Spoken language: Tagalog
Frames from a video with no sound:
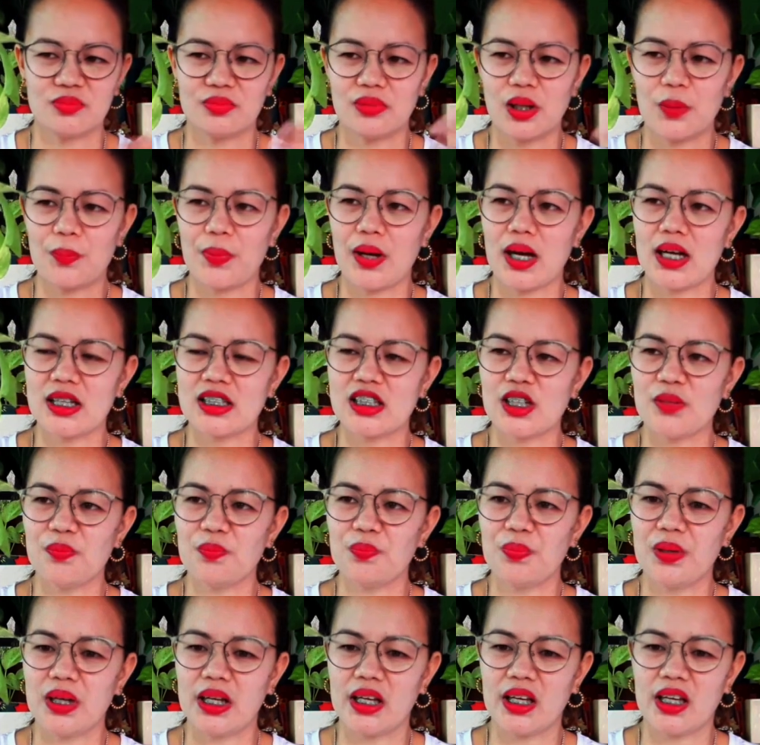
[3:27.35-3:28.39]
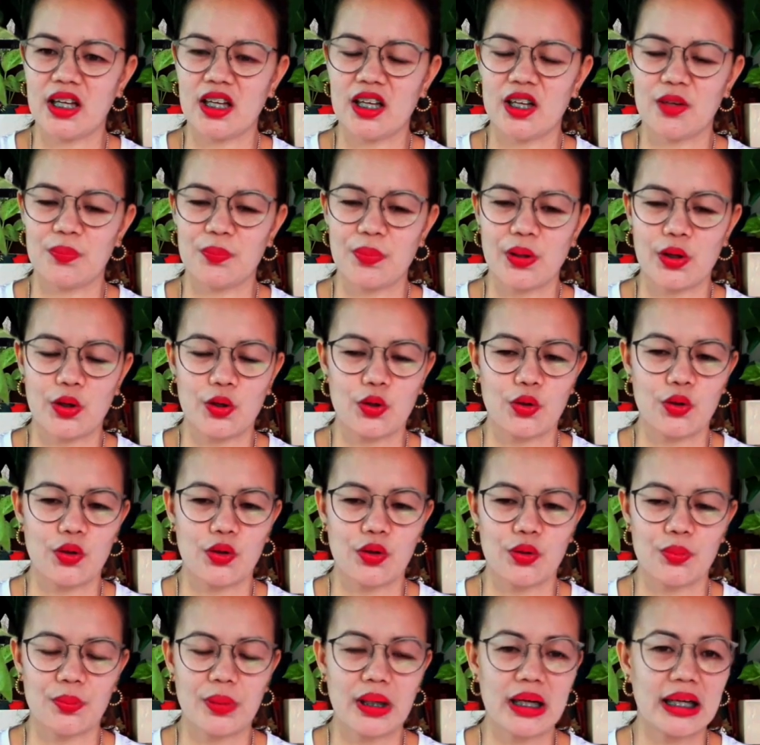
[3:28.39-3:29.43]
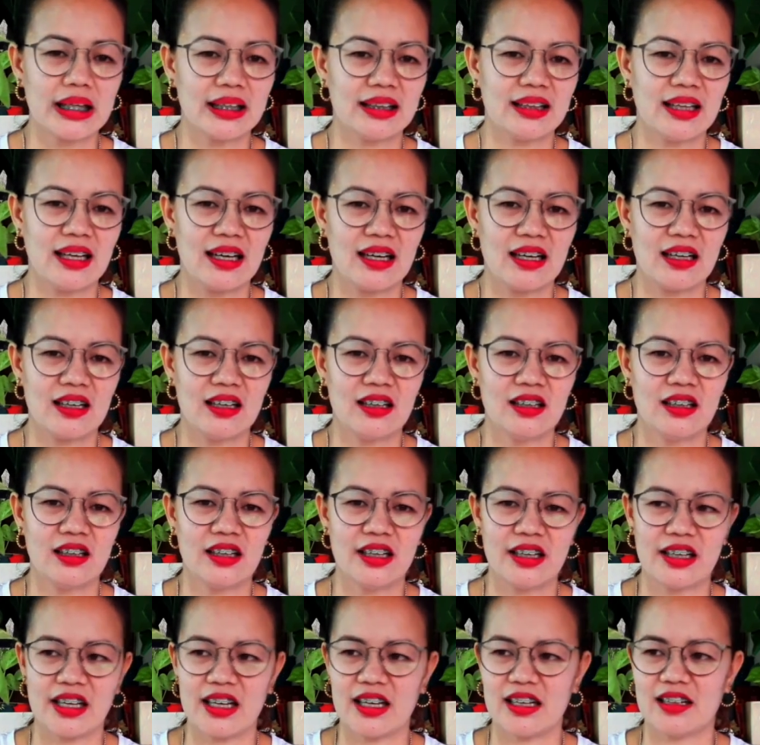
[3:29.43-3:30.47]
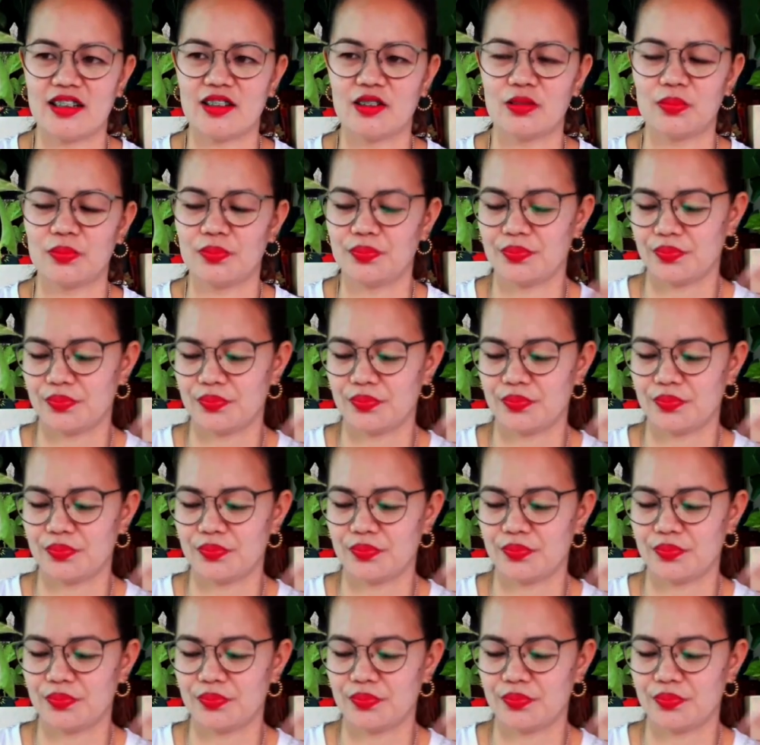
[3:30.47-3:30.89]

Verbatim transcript: Napakasimple, pero maganda. Ayan.